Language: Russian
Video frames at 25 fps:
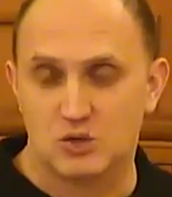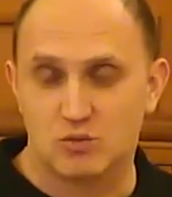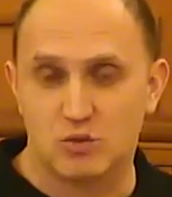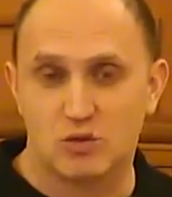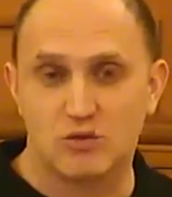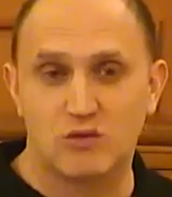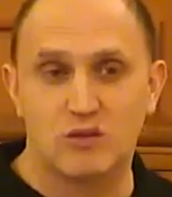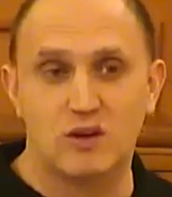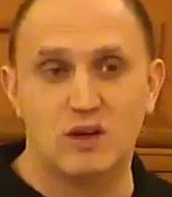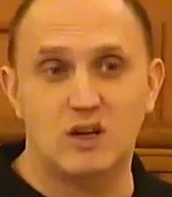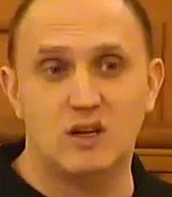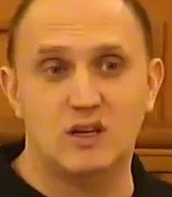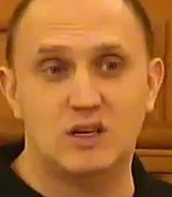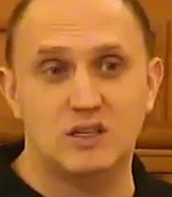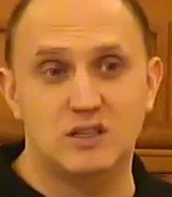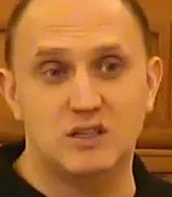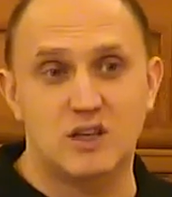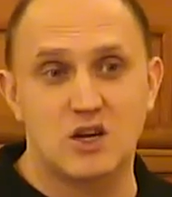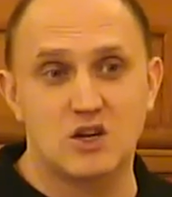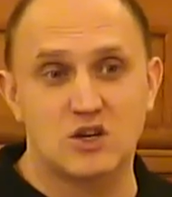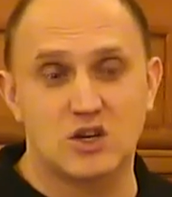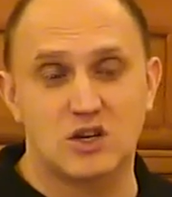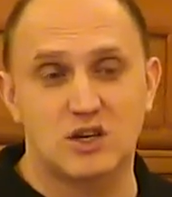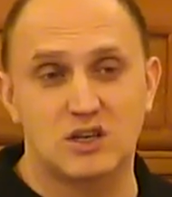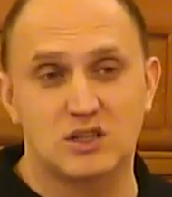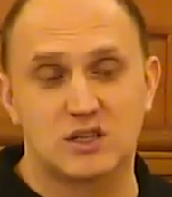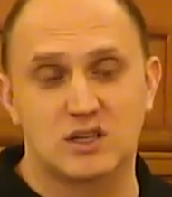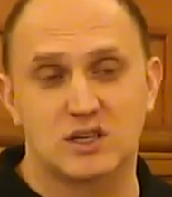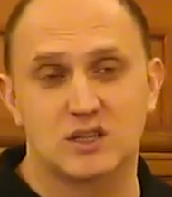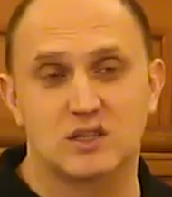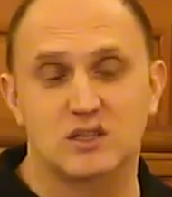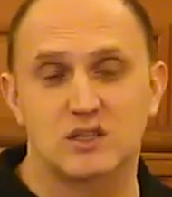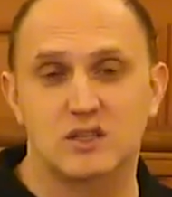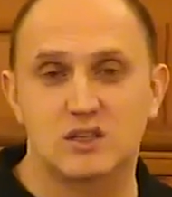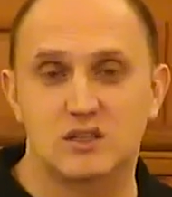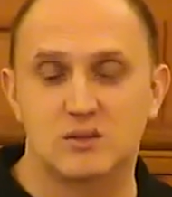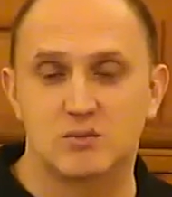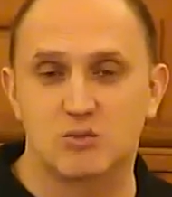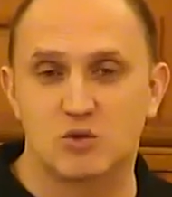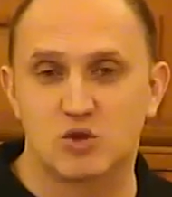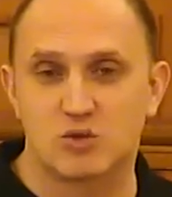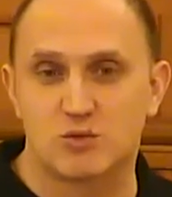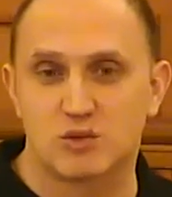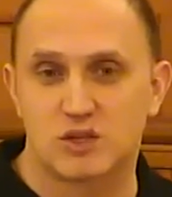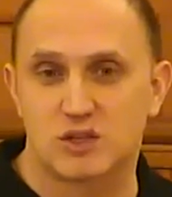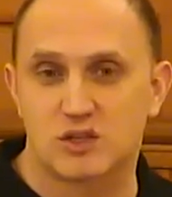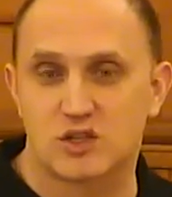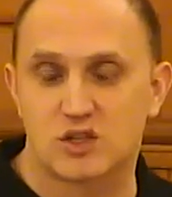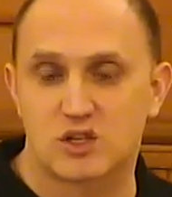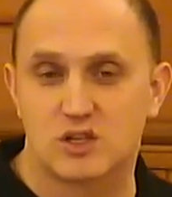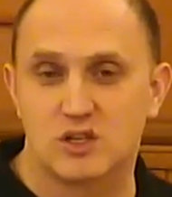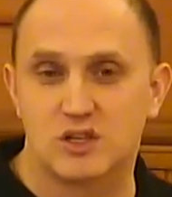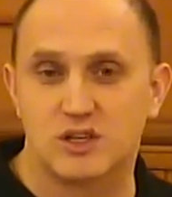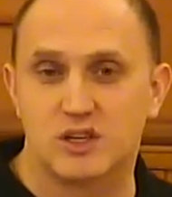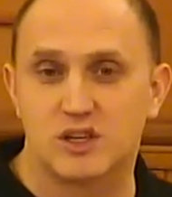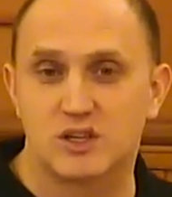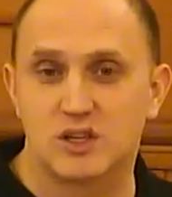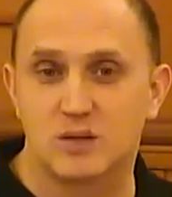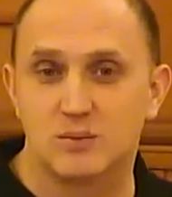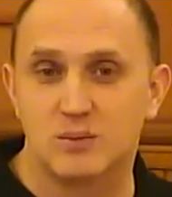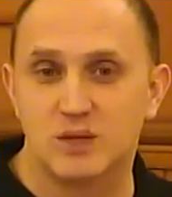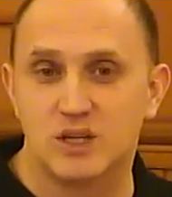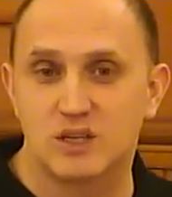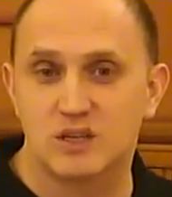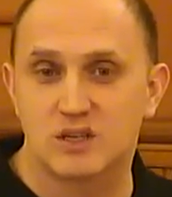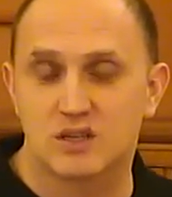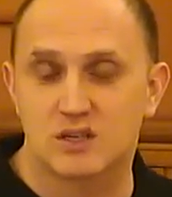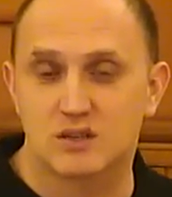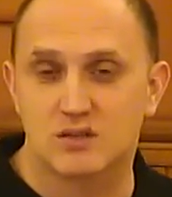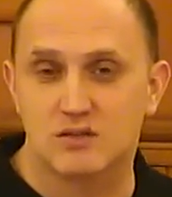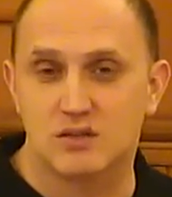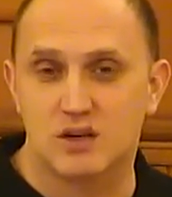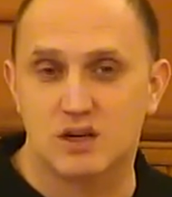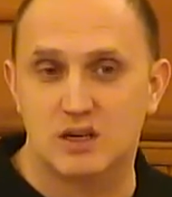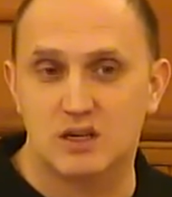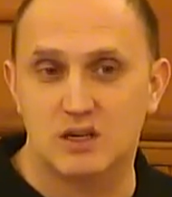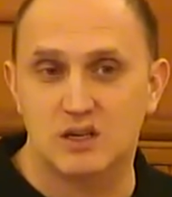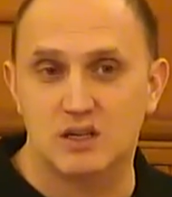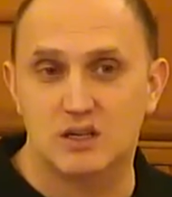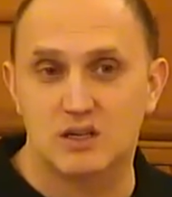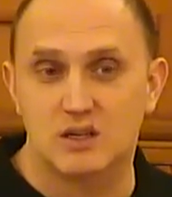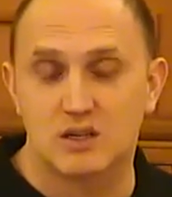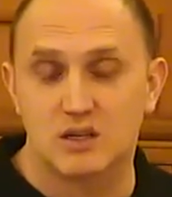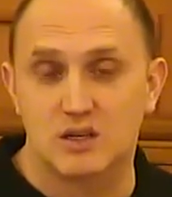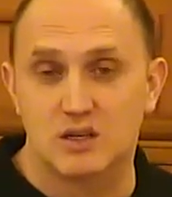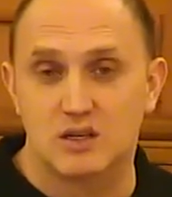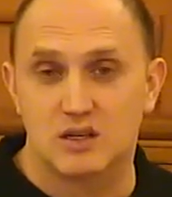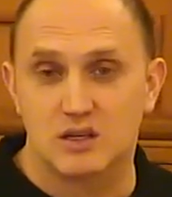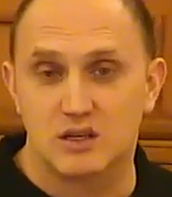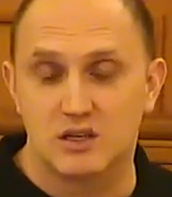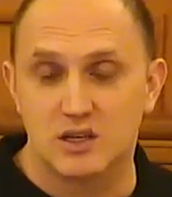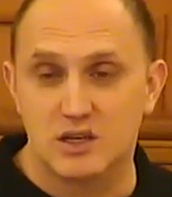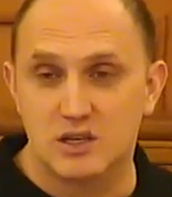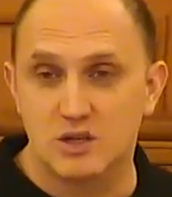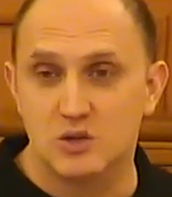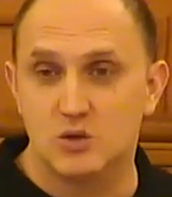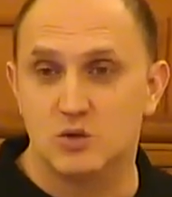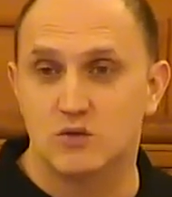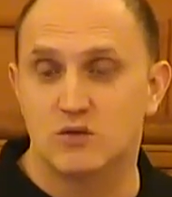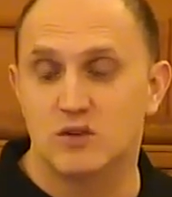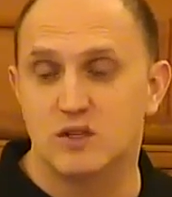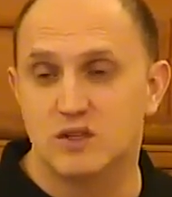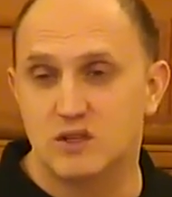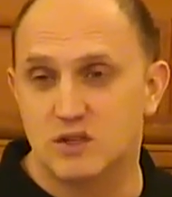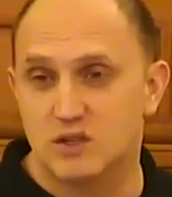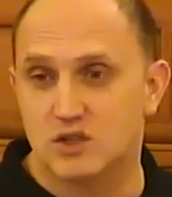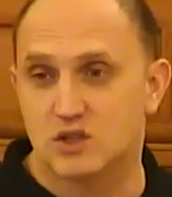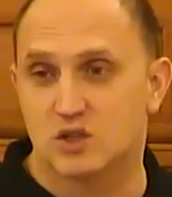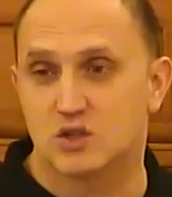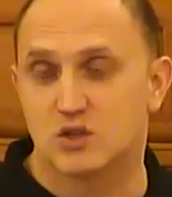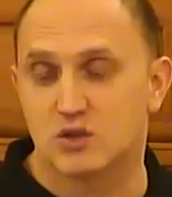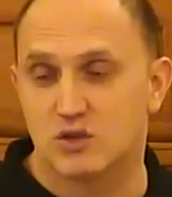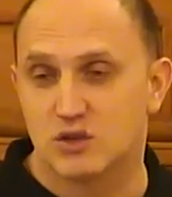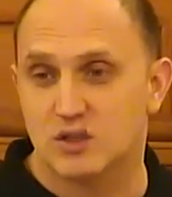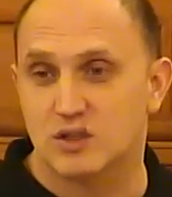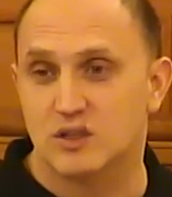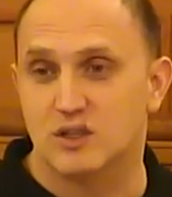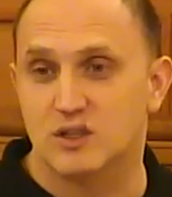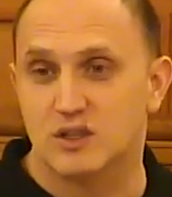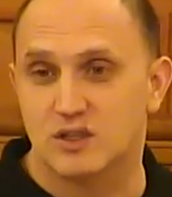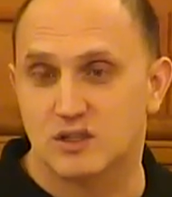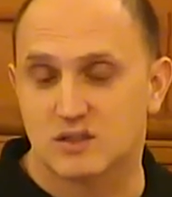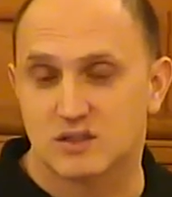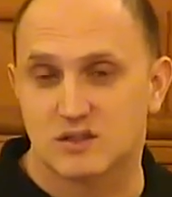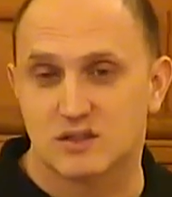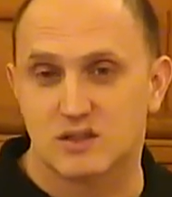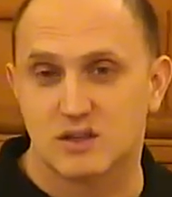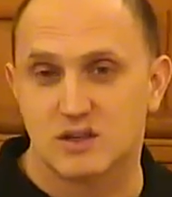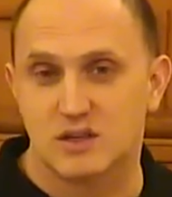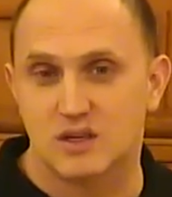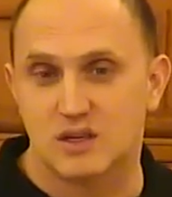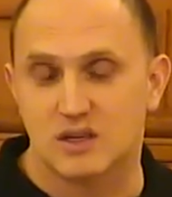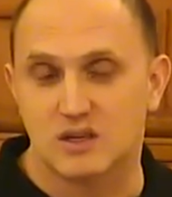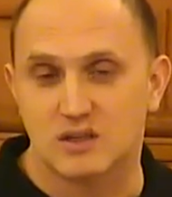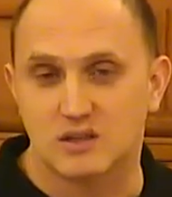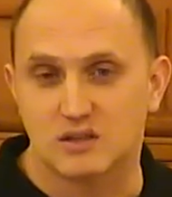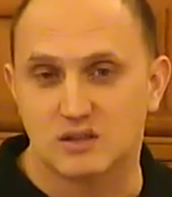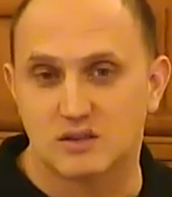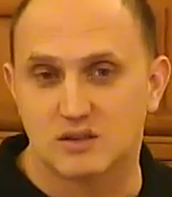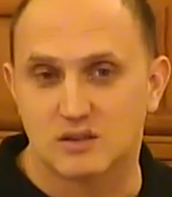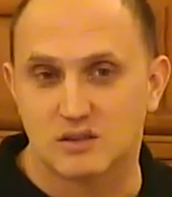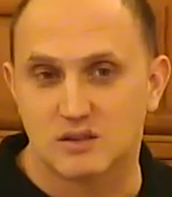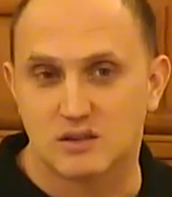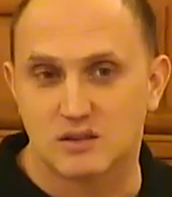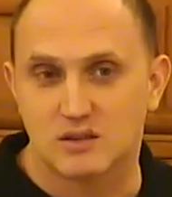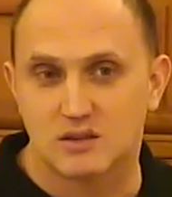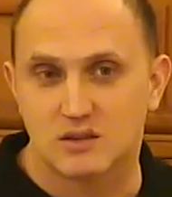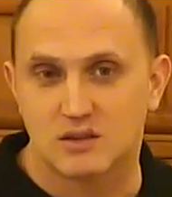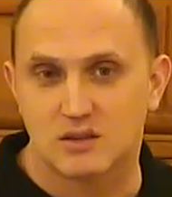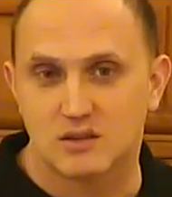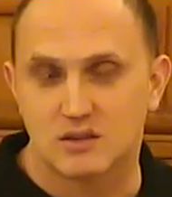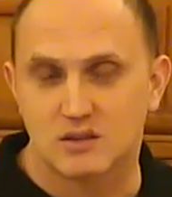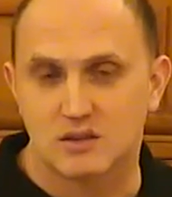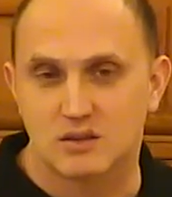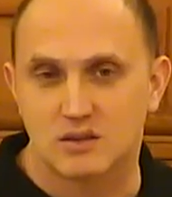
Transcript: То есть буквально они начали отходить, может быть, отошли километр-два, и они увидели, что они исцелились.